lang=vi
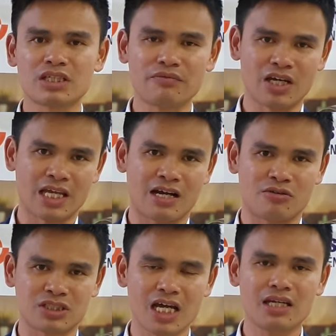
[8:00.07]
sẽ về nhà
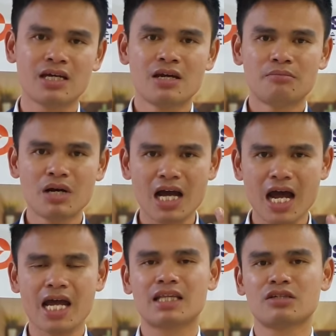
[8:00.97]
khảo sát. Bước
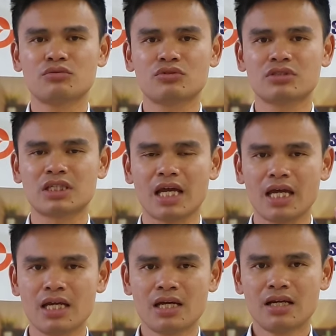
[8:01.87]
2 thì chúng tôi
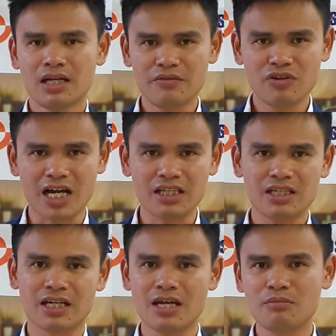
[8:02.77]
sẽ lên phương án
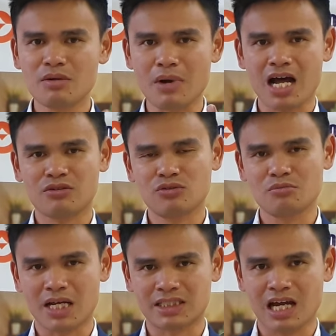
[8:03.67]
thiết kế. Bước 3 chúng tôi
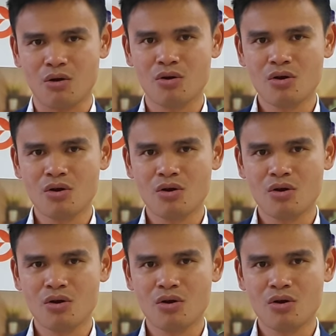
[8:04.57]
bàn giao